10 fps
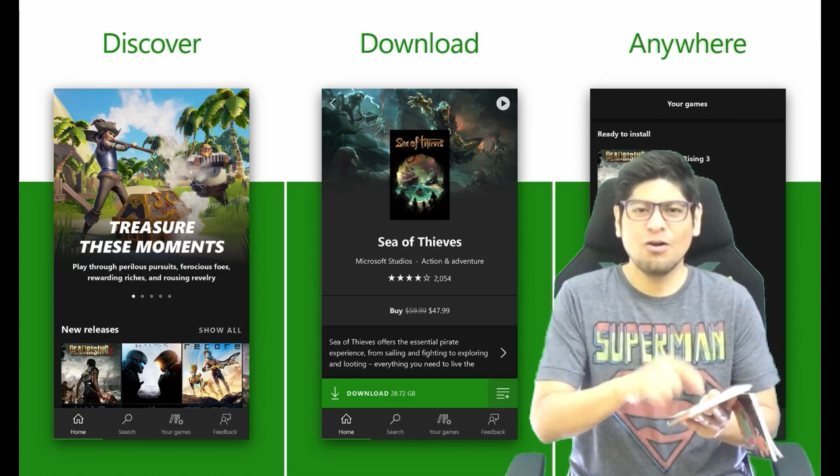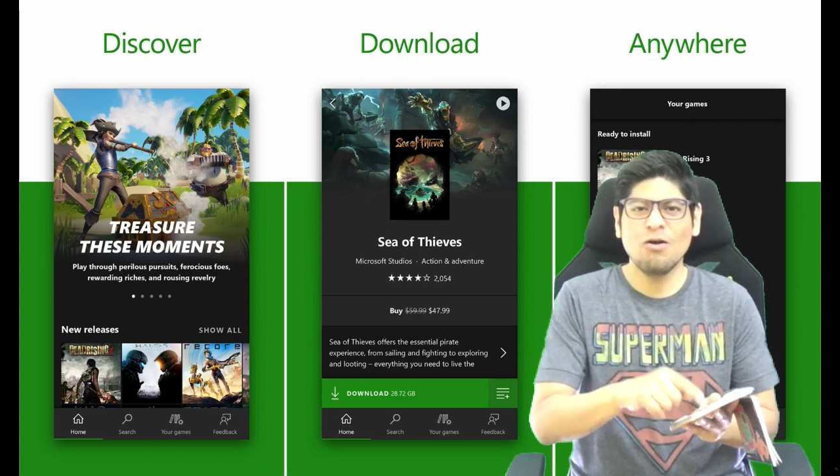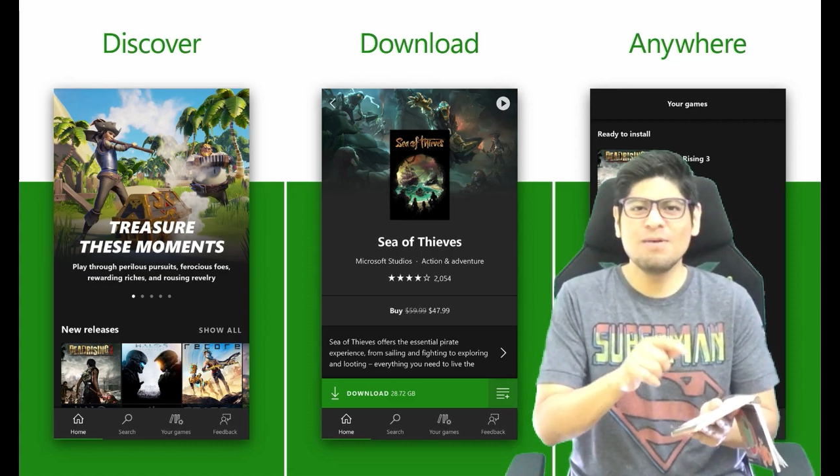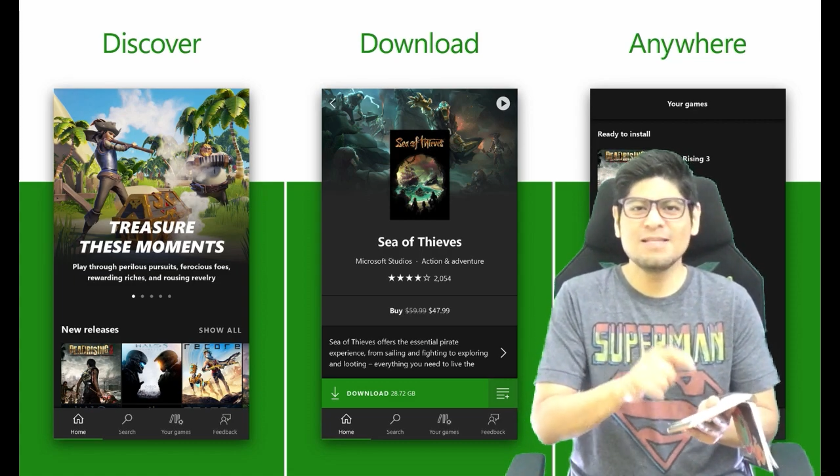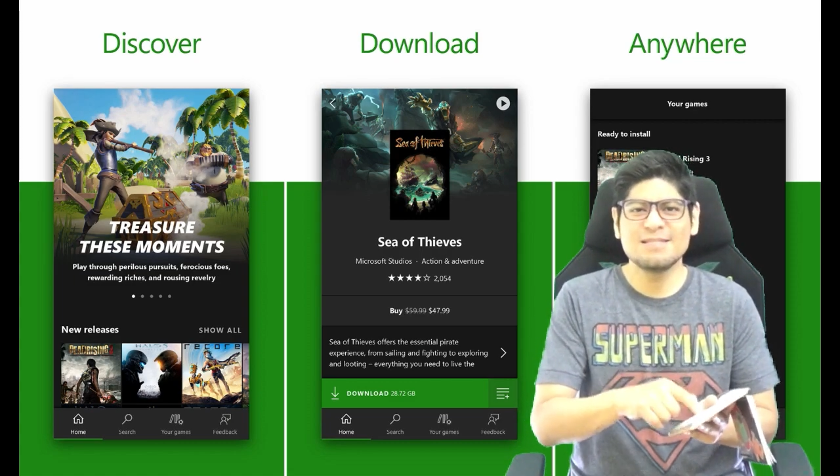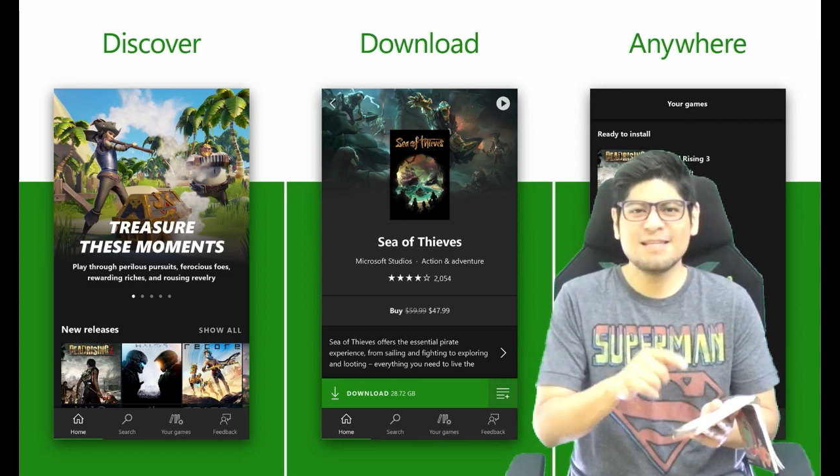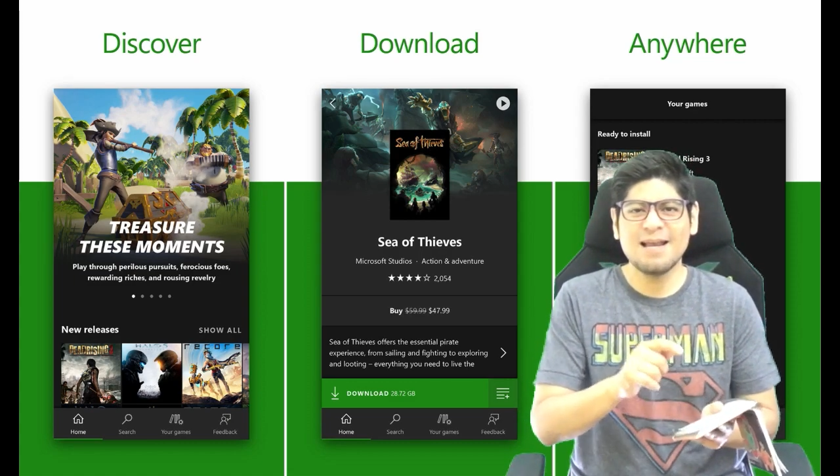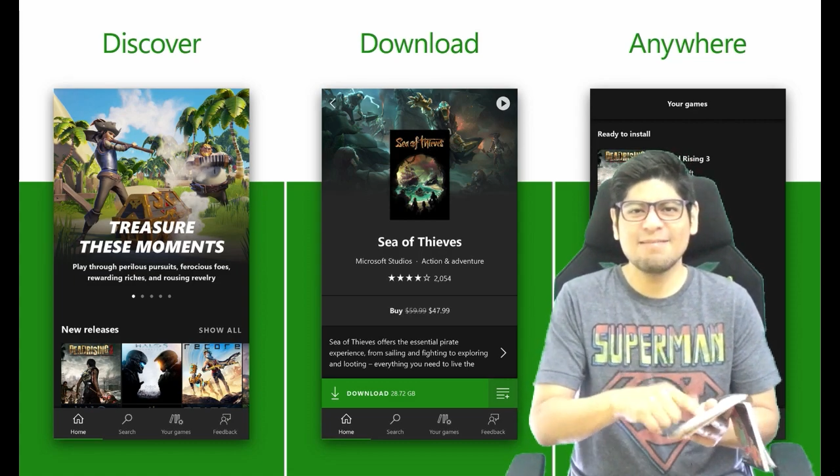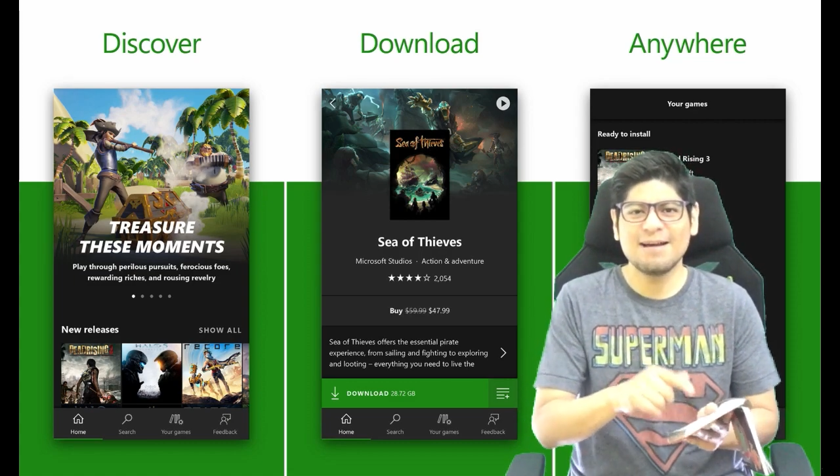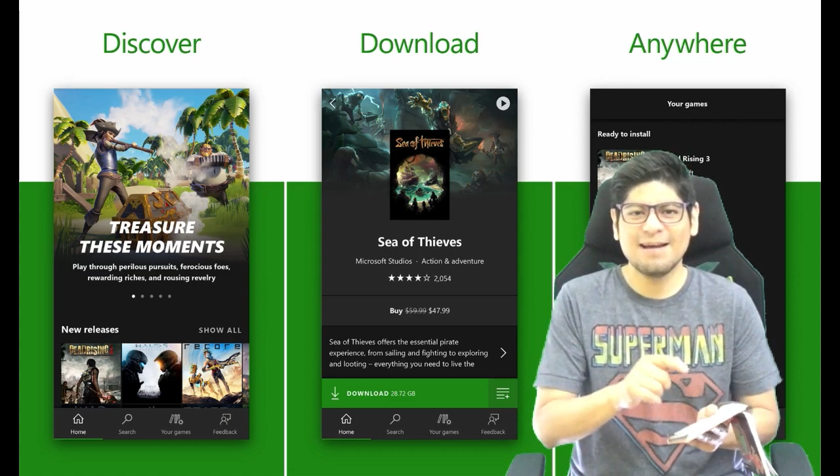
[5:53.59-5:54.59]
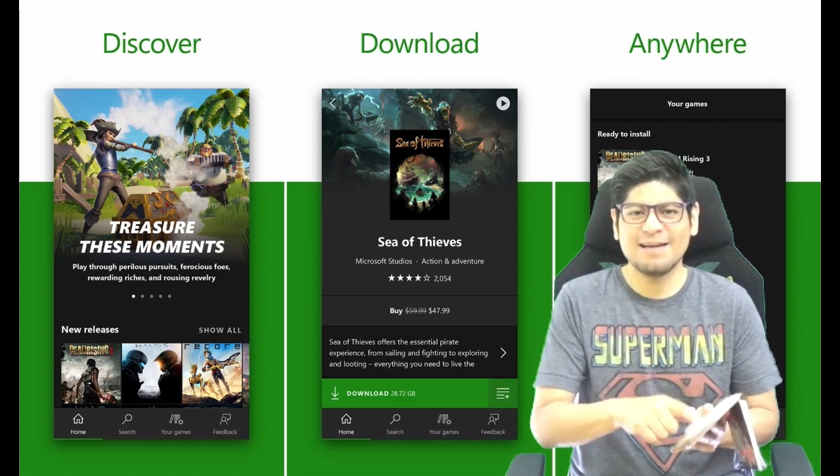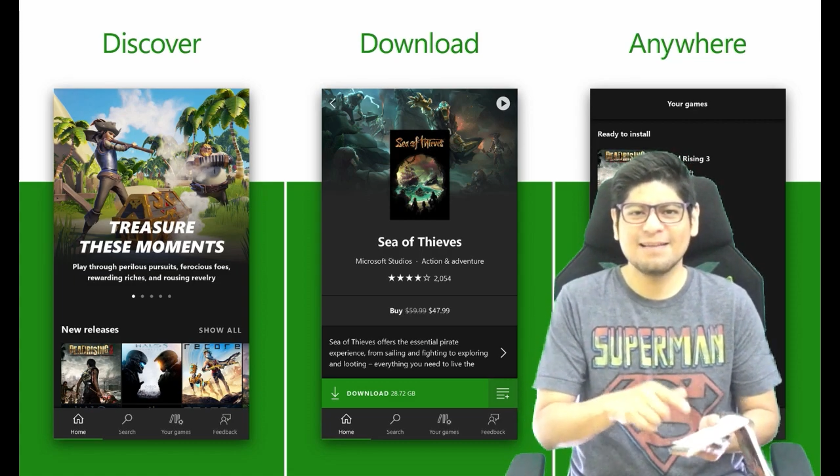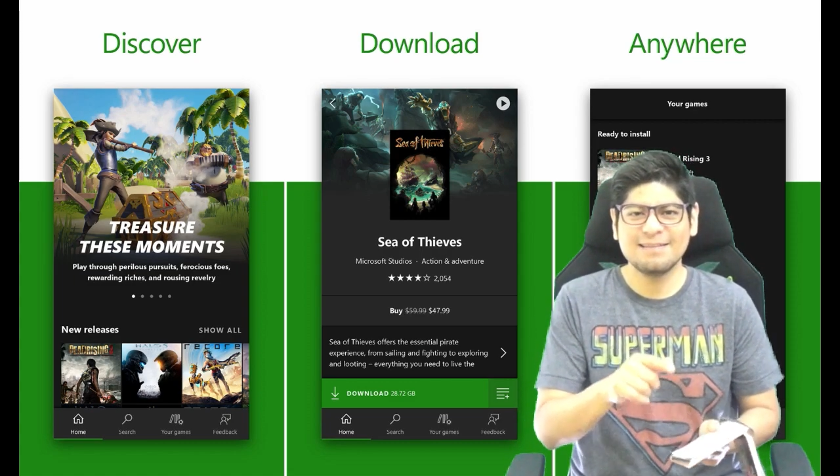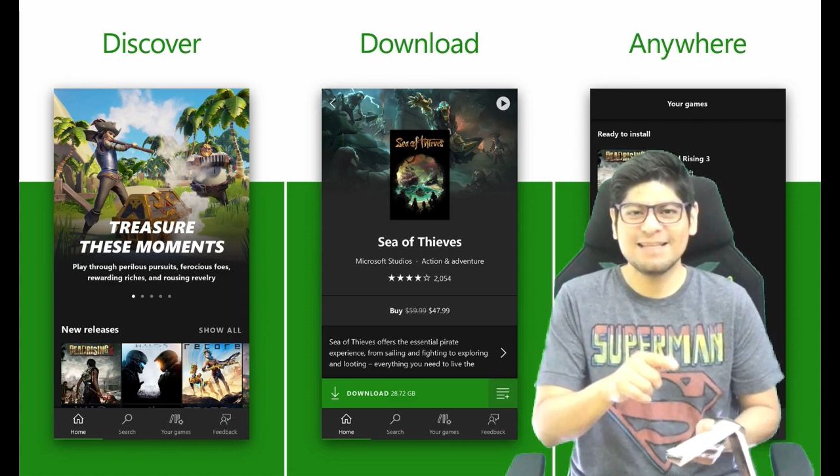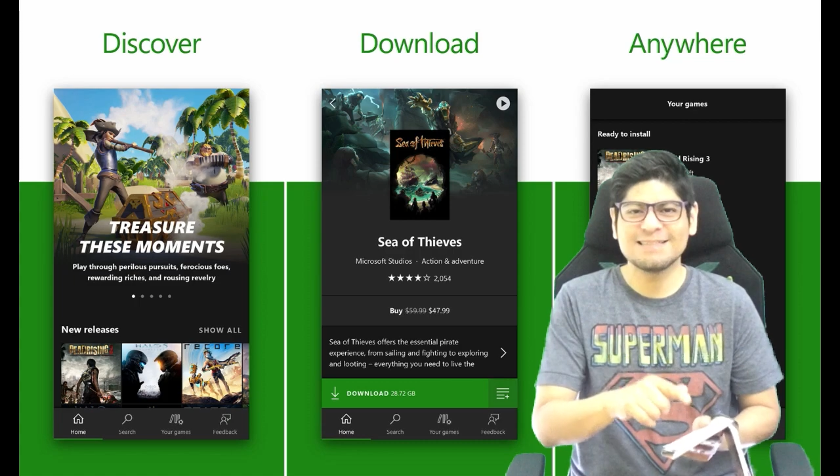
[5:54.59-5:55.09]
comenzar a
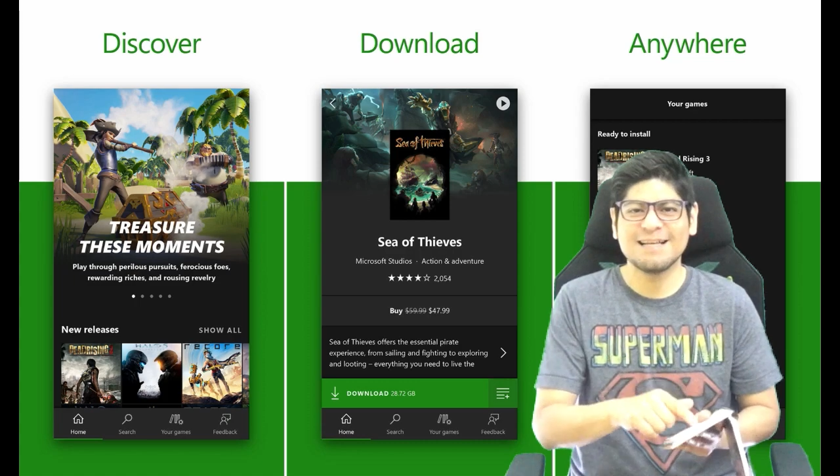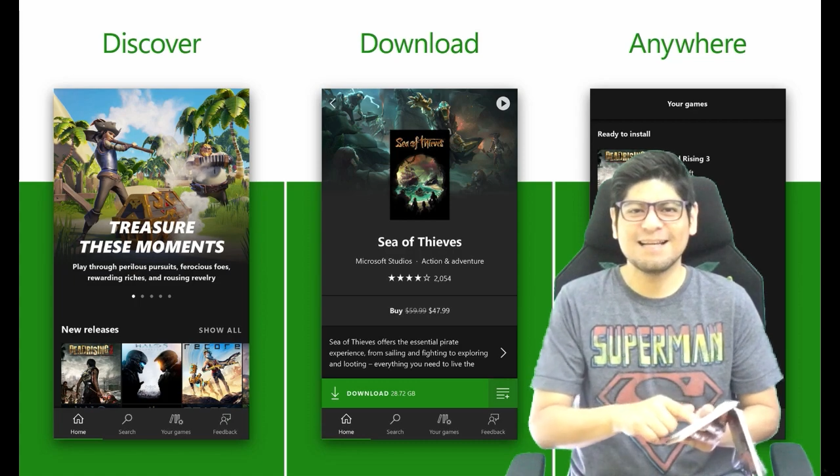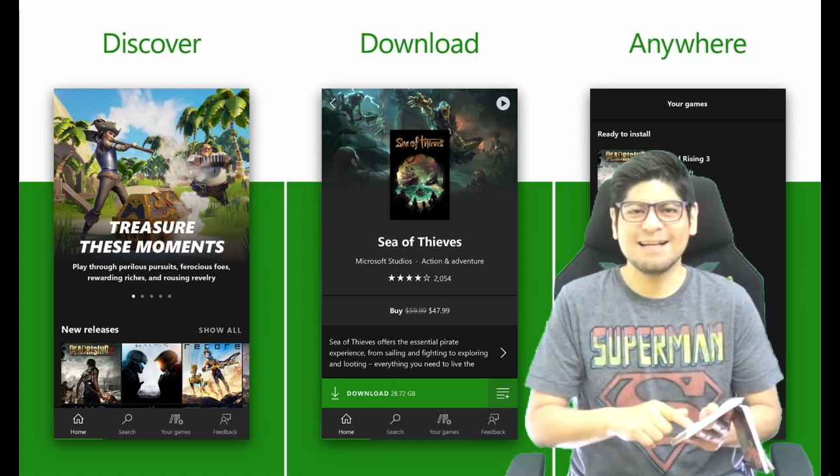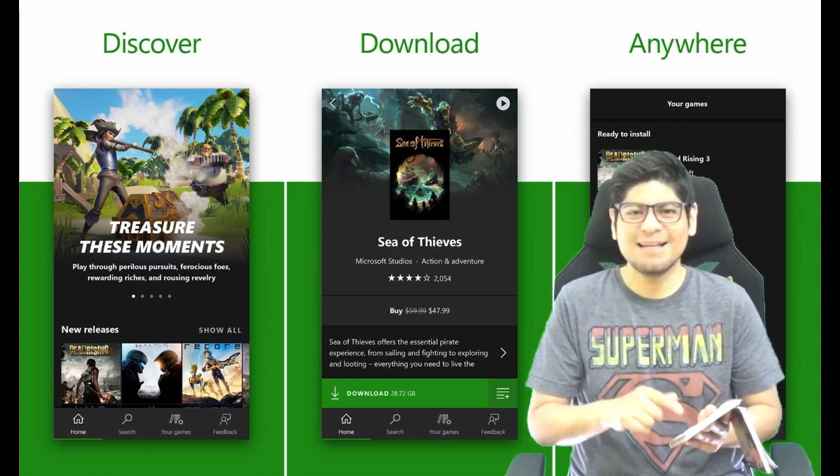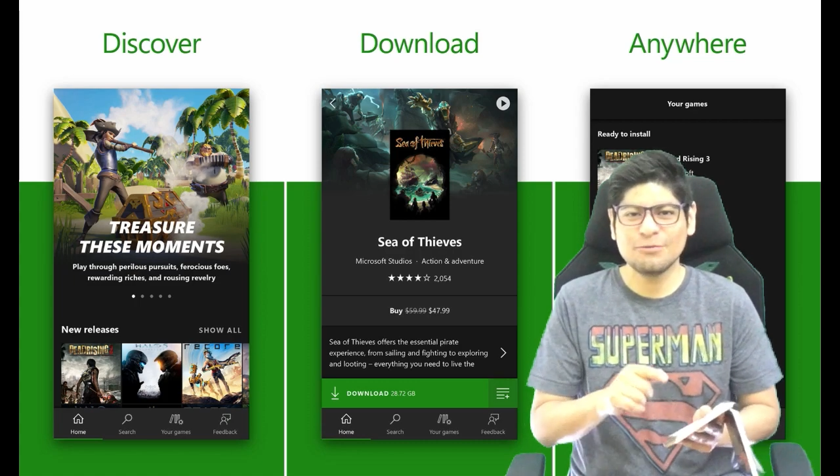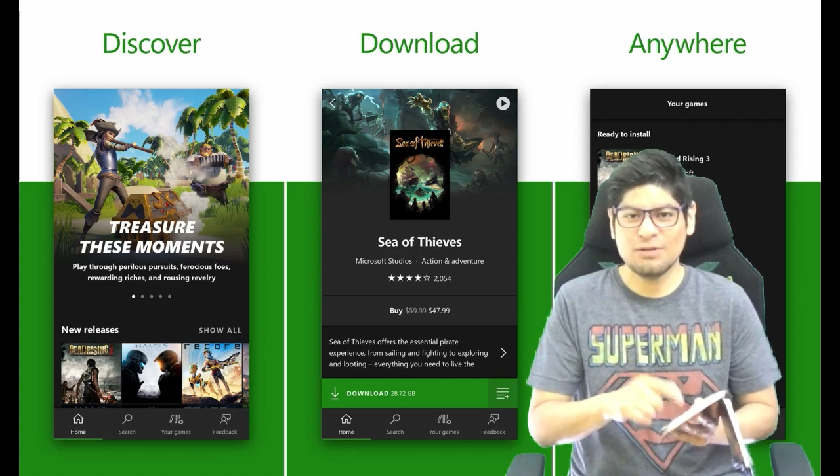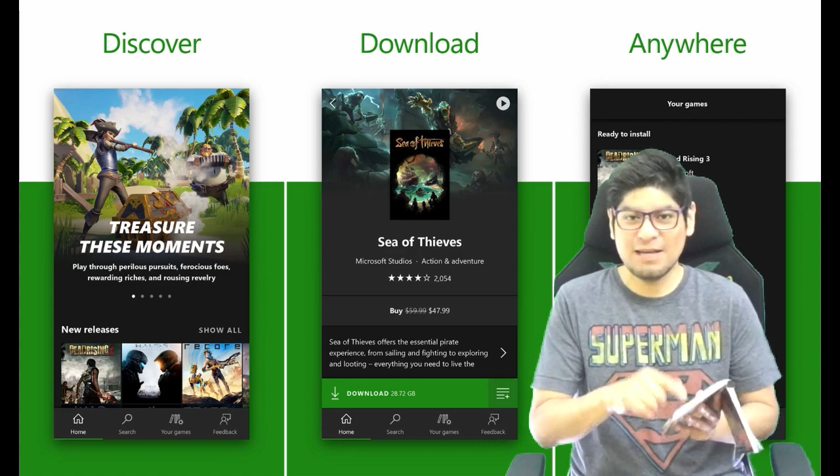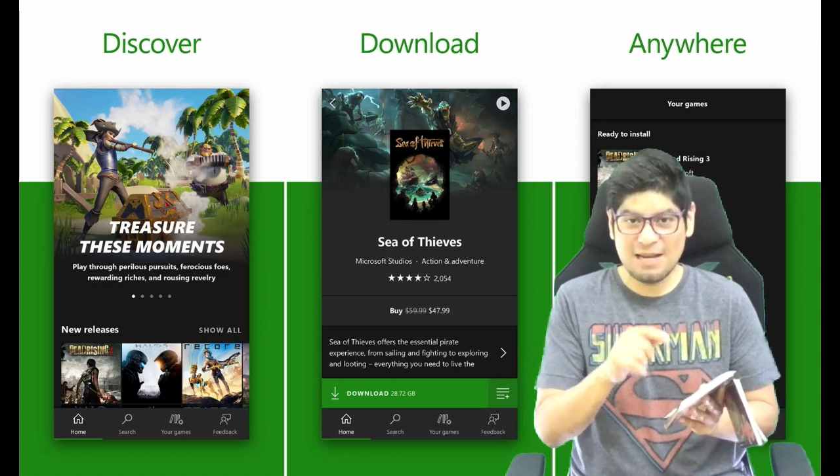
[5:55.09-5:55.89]
bajar descargando en